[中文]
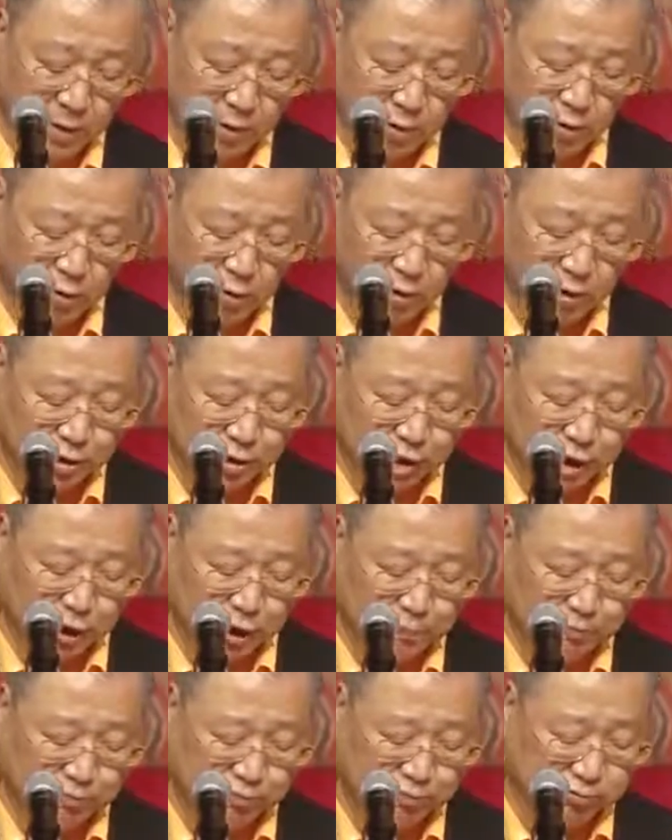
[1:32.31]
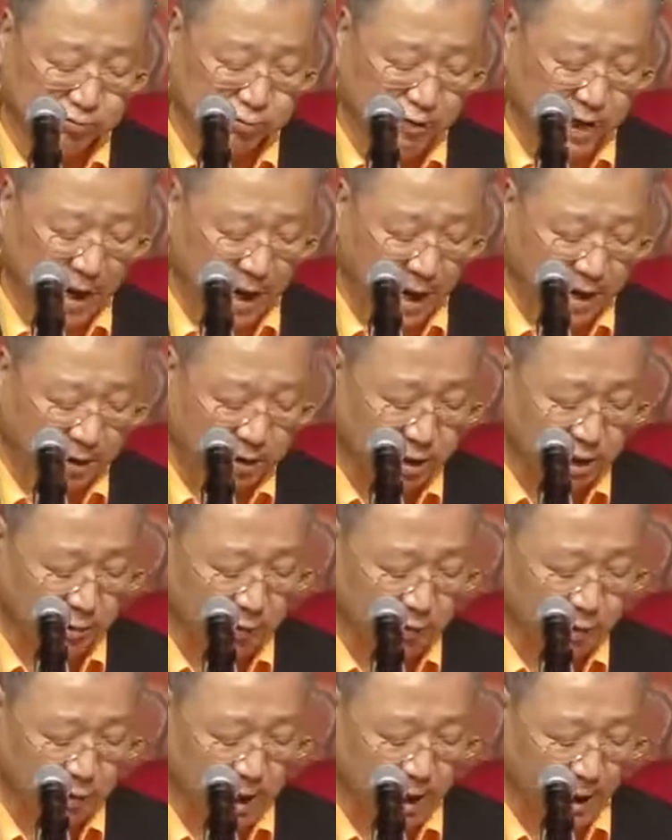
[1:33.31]
国际普查
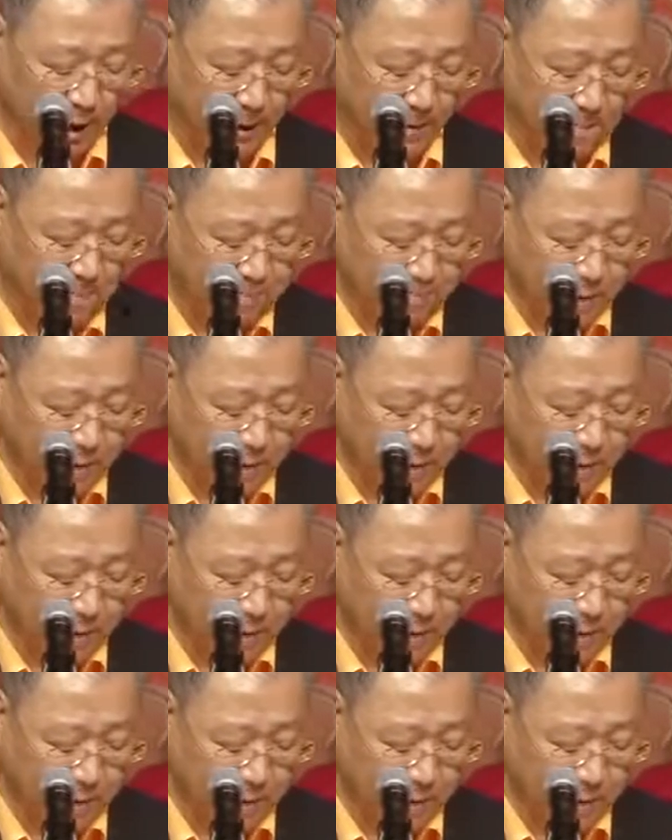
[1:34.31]
调查，